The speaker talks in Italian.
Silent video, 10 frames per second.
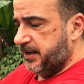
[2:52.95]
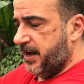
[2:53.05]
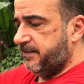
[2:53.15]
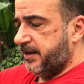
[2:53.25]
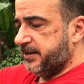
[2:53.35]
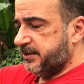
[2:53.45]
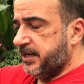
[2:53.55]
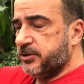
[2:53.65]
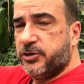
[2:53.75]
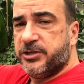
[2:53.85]
avere
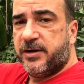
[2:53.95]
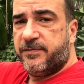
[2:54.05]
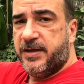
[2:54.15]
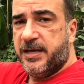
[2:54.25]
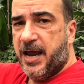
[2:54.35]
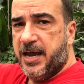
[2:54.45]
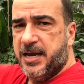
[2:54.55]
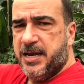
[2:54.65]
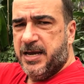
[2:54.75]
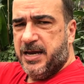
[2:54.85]
senso e
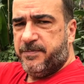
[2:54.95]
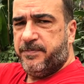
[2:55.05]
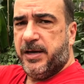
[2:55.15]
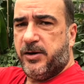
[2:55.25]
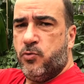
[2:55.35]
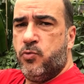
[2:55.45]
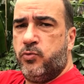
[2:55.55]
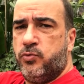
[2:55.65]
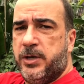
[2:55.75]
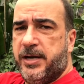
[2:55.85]
servire per
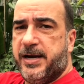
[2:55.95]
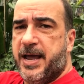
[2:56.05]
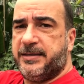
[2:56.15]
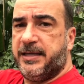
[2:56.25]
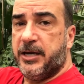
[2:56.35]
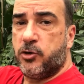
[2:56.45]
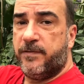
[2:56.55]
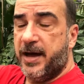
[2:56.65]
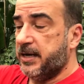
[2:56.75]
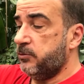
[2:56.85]
un rettile
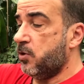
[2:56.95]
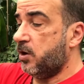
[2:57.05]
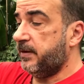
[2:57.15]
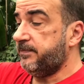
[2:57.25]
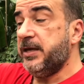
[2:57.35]
covare le uova?